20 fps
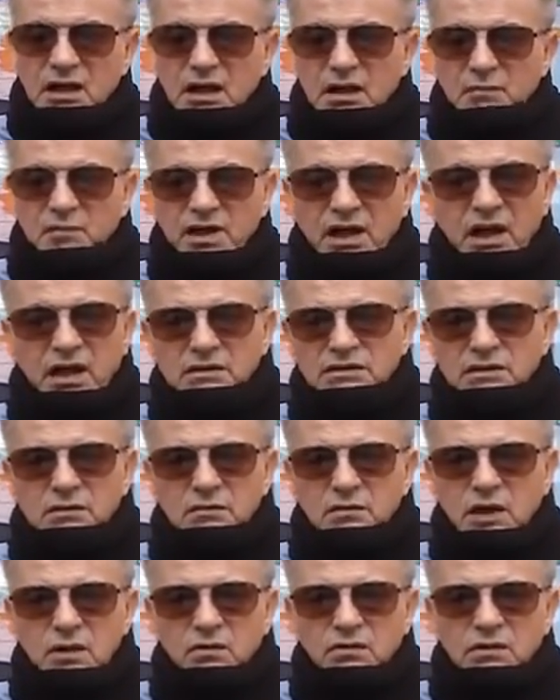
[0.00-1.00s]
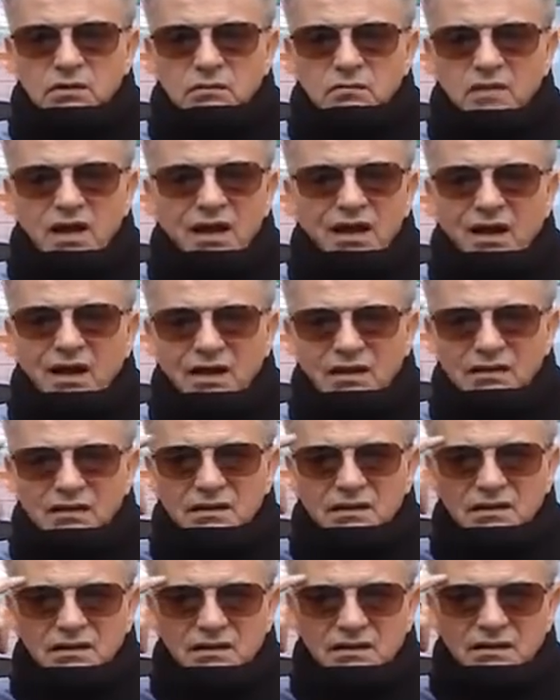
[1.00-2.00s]
بحضرموت ما أحد
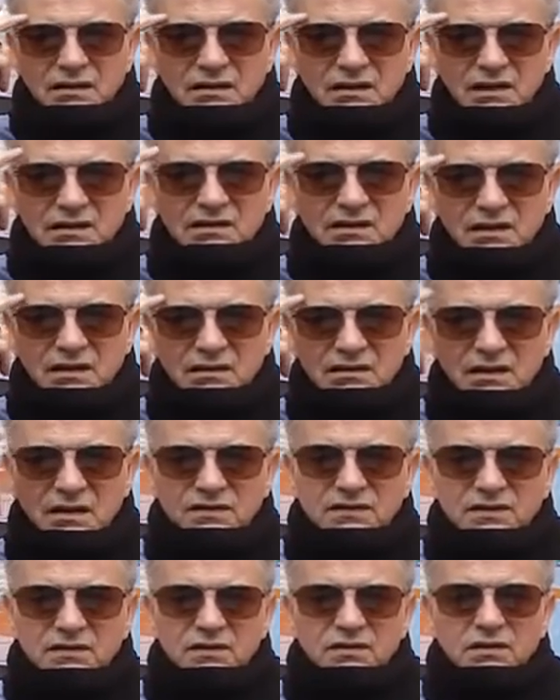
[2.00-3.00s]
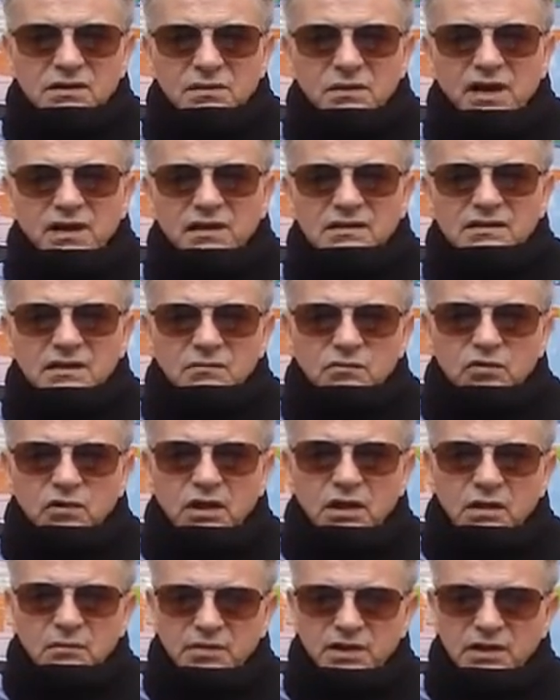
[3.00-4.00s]
يسأل نفسه لماذا
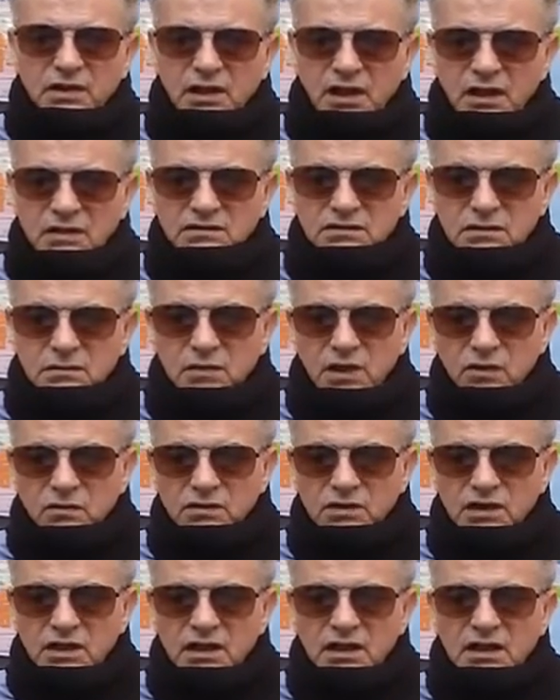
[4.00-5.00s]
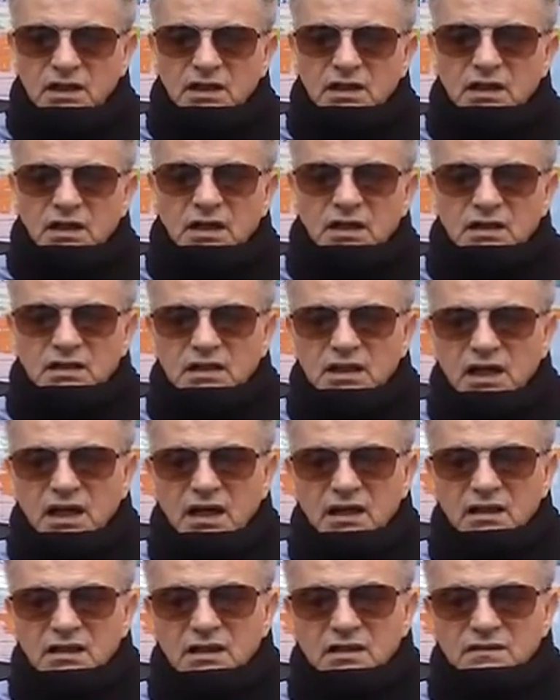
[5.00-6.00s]
سموها بحضرموت
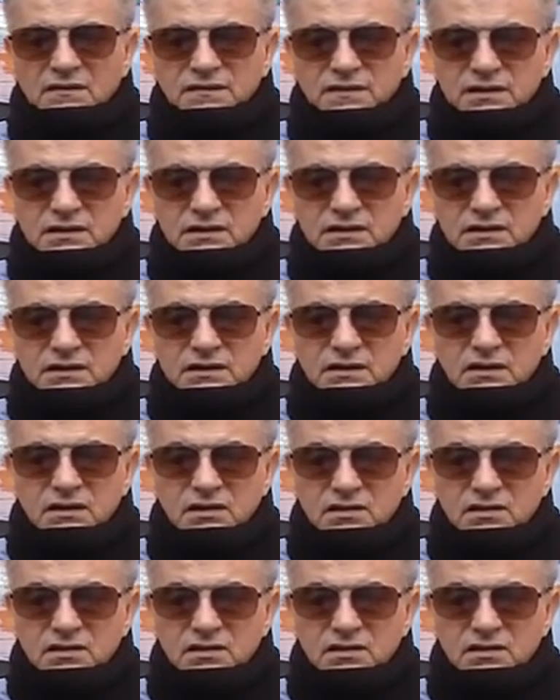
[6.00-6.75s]
لأن الفينيقيين